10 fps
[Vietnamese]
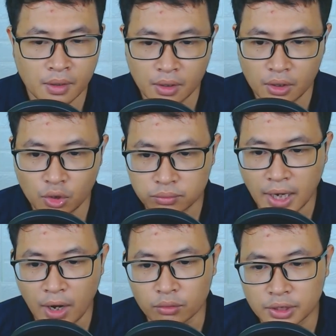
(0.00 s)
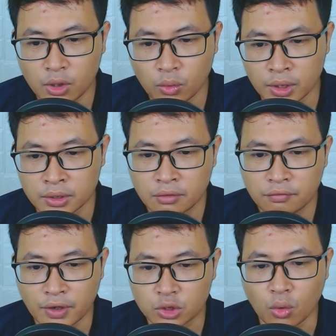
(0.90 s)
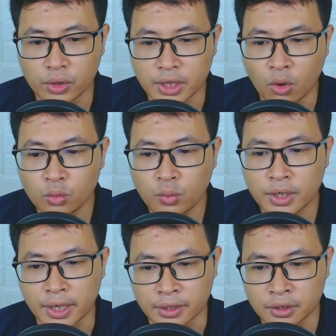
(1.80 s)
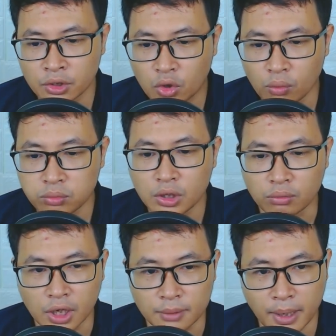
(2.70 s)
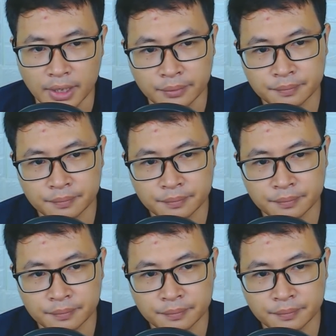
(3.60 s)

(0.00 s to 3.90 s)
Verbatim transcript: Lục đạo thiên luân và tổ đình hỗn nguyên đình Cũng đồng thời bay lên